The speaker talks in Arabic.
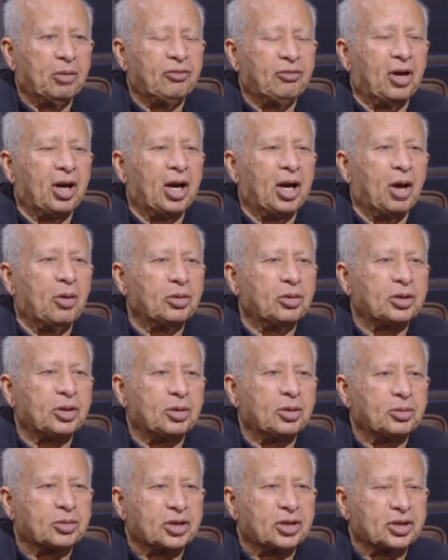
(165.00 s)
فانا قلت
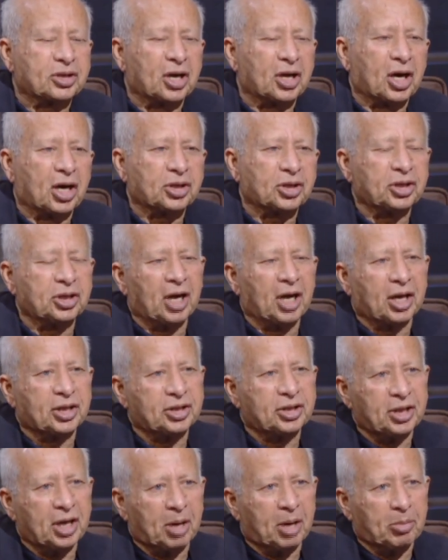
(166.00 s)
للاستاذ صلاح جايين
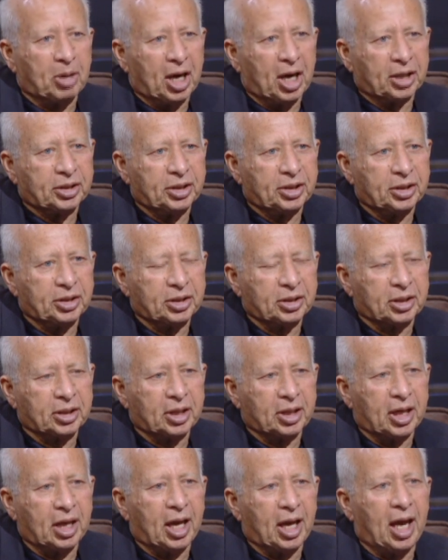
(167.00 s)
عايزين نعملها دي
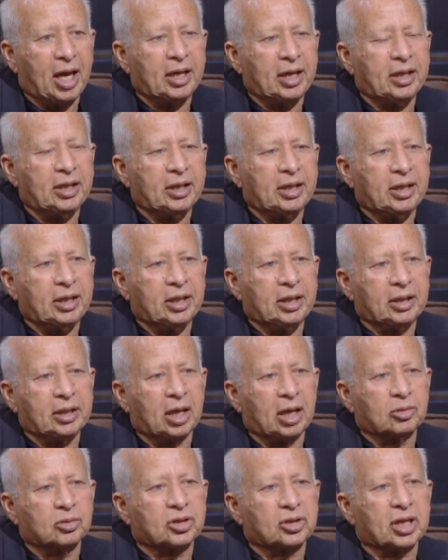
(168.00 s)
قال لي
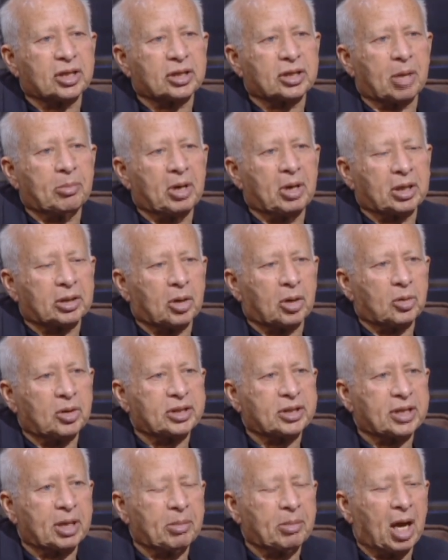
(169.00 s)
ده الاستاذ كمال الطويل
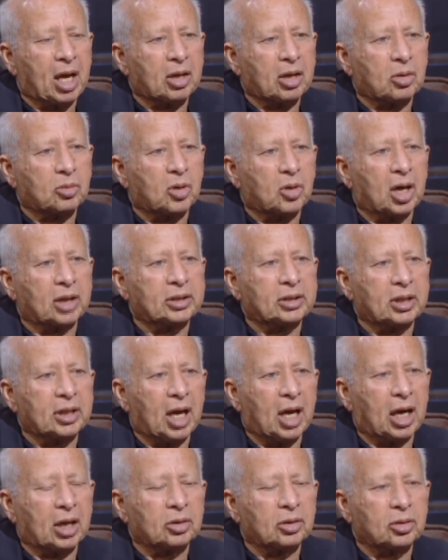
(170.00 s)
سبقك وخد
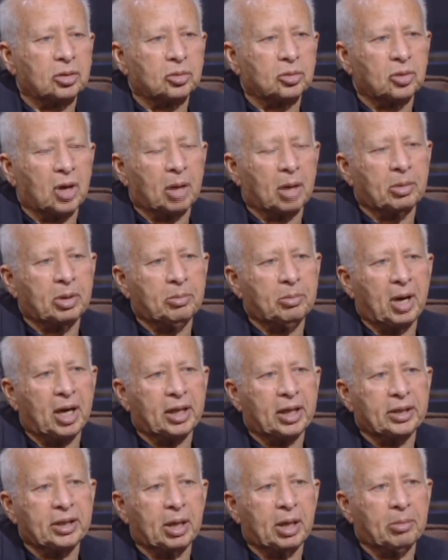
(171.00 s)
اللحن وعمل
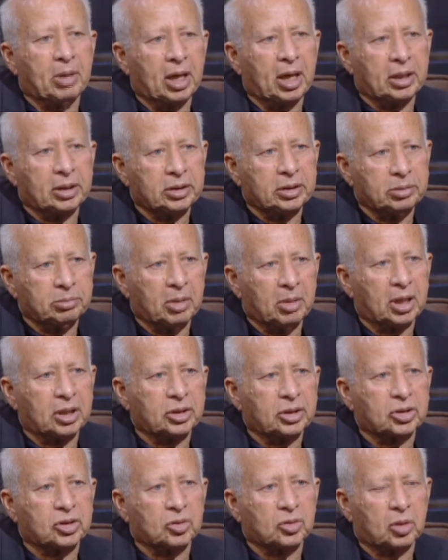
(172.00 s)
بلدي يا بلدي
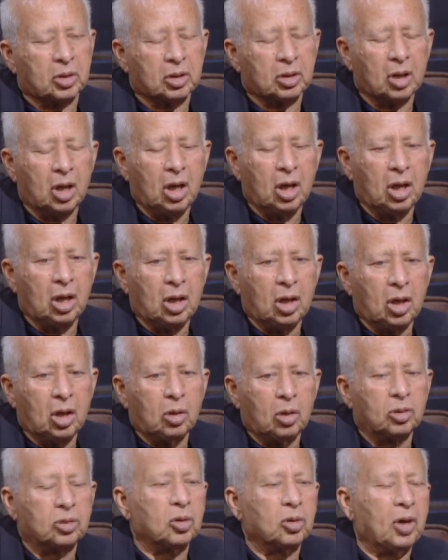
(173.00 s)
بلد الصغر
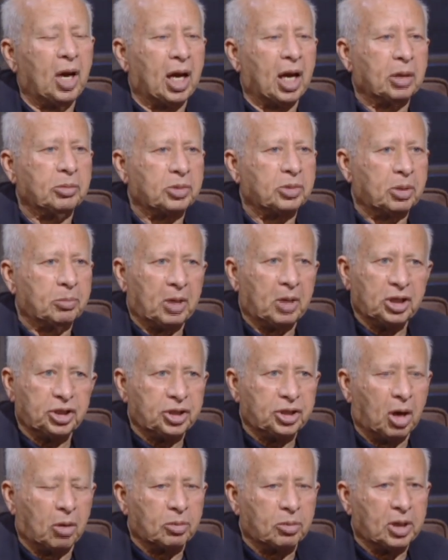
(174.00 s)
قلت له لا انا ماليش
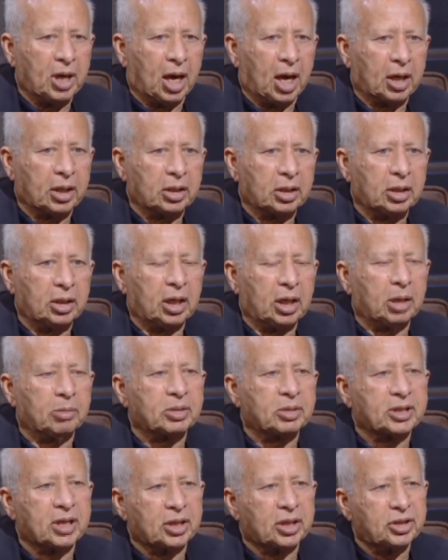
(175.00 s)
دعوه باللحن احنا
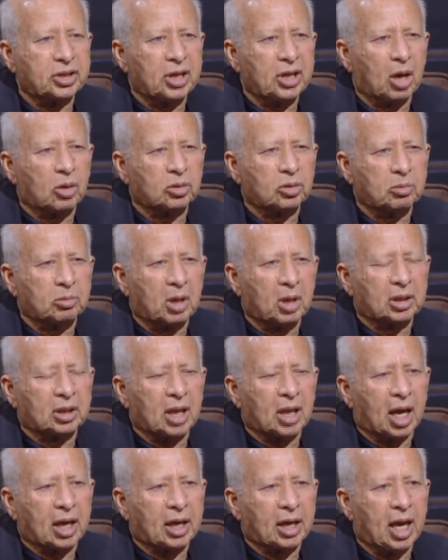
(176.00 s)
بس عايزين ناخد
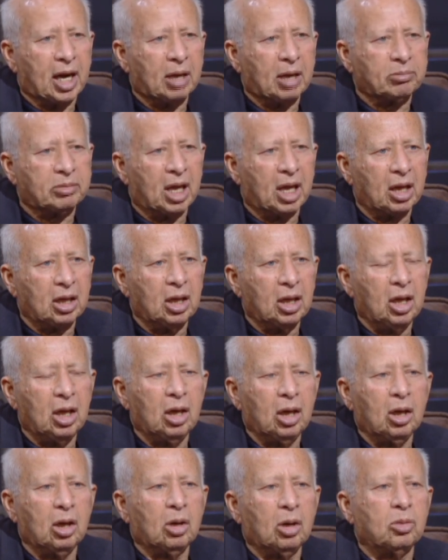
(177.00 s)
مطلع الكلام ده
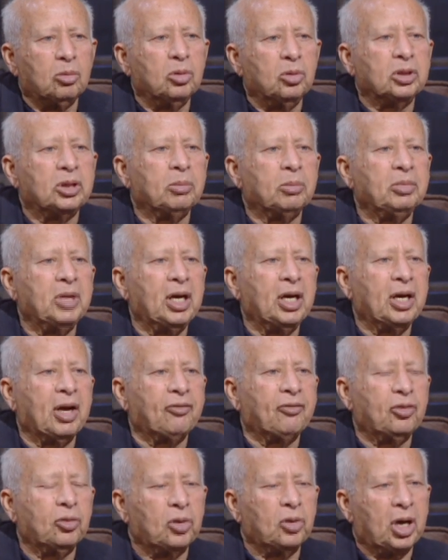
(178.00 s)
وتبني لنا
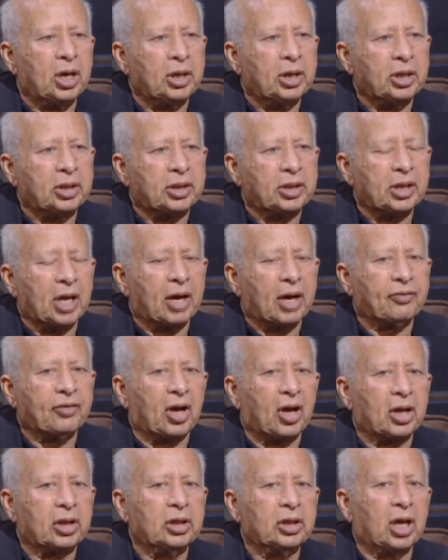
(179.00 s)
فوق لان انت عارفه
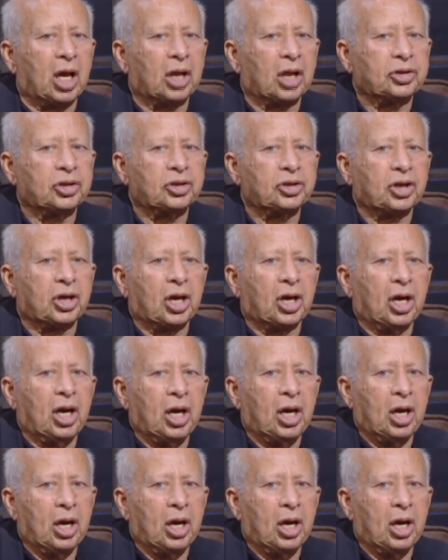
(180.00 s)
حضرتك